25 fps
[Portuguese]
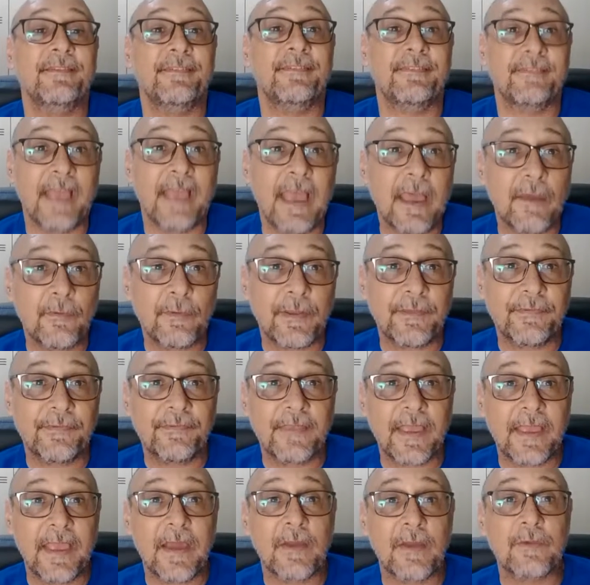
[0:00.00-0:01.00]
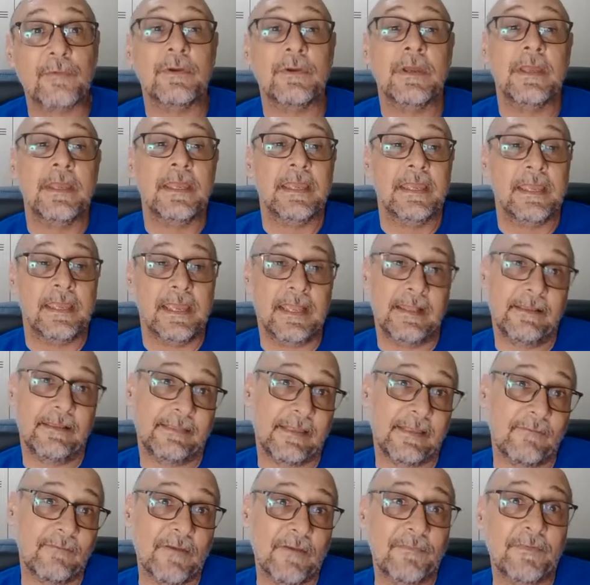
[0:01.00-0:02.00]
0 a 0. Ele
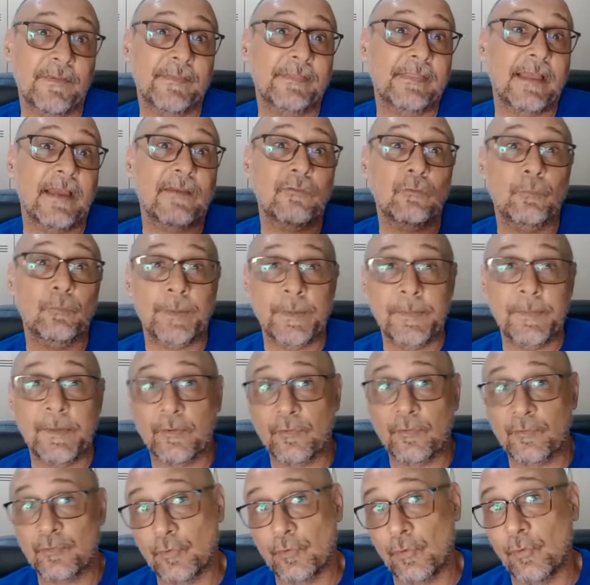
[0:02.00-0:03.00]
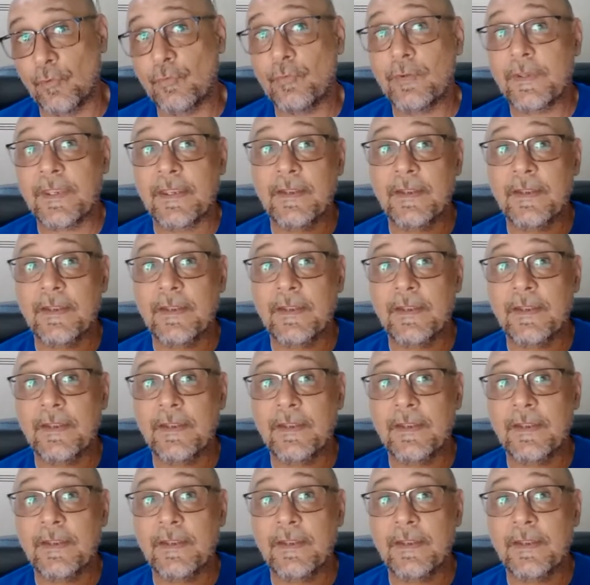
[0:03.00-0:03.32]
teve a vantagem no primeiro jogo,